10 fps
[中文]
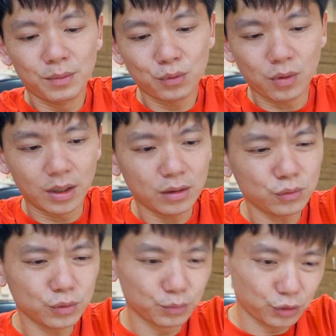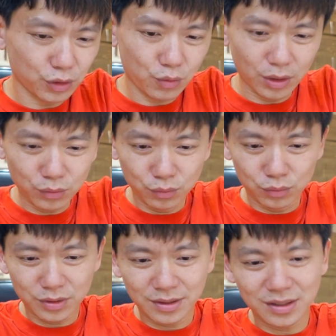不管，因为我总觉得宽度
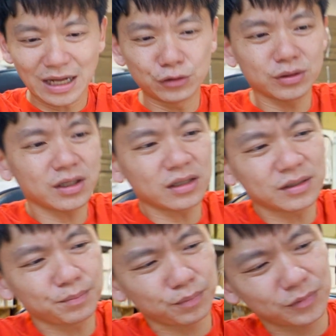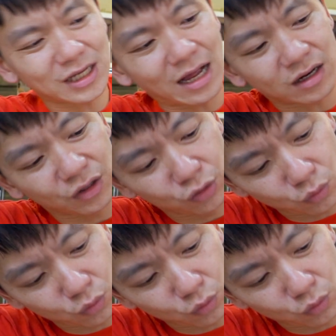感觉上是差更